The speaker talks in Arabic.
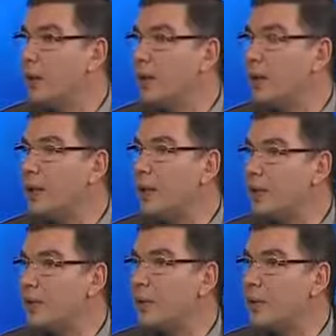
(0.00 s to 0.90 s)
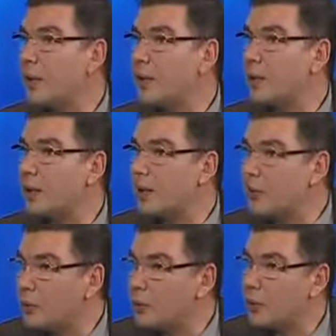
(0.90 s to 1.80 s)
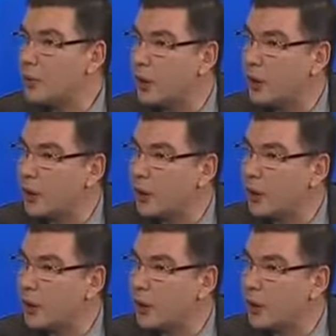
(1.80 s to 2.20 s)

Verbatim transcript: نية لامتلاك القنبلة